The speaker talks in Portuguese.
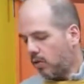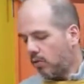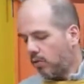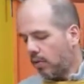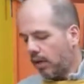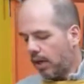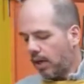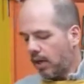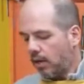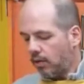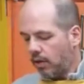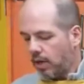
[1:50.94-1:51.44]
como
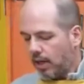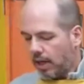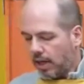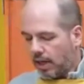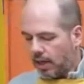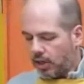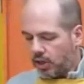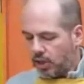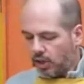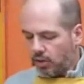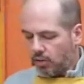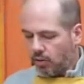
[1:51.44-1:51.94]
é que é o
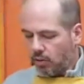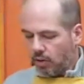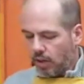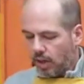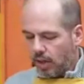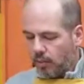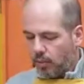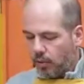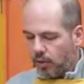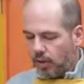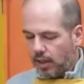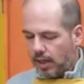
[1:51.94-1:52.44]
encaixe do
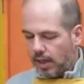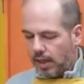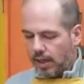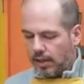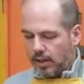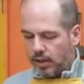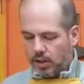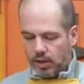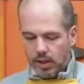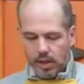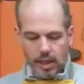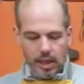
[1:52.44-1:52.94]

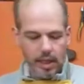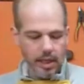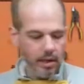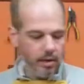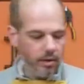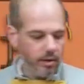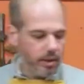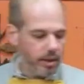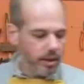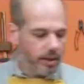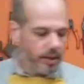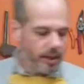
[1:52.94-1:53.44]
capotraste lá na
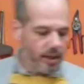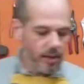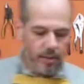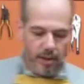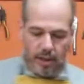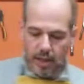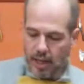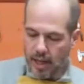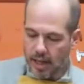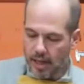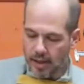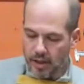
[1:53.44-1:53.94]
outra
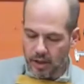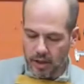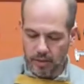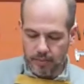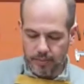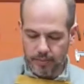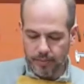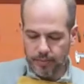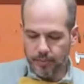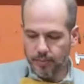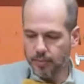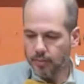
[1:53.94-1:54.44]
extremidade,
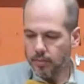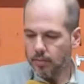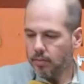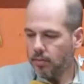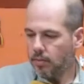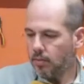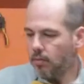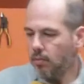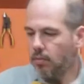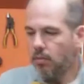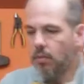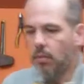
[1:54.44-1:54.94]

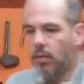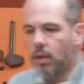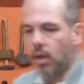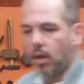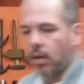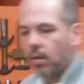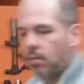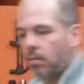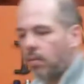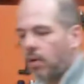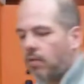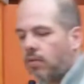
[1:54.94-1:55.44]

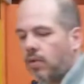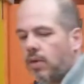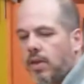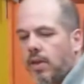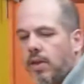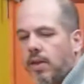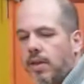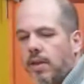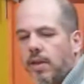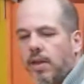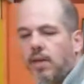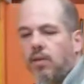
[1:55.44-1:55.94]
para
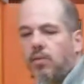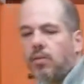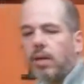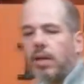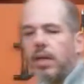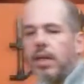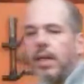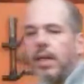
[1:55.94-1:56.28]
vocês terem uma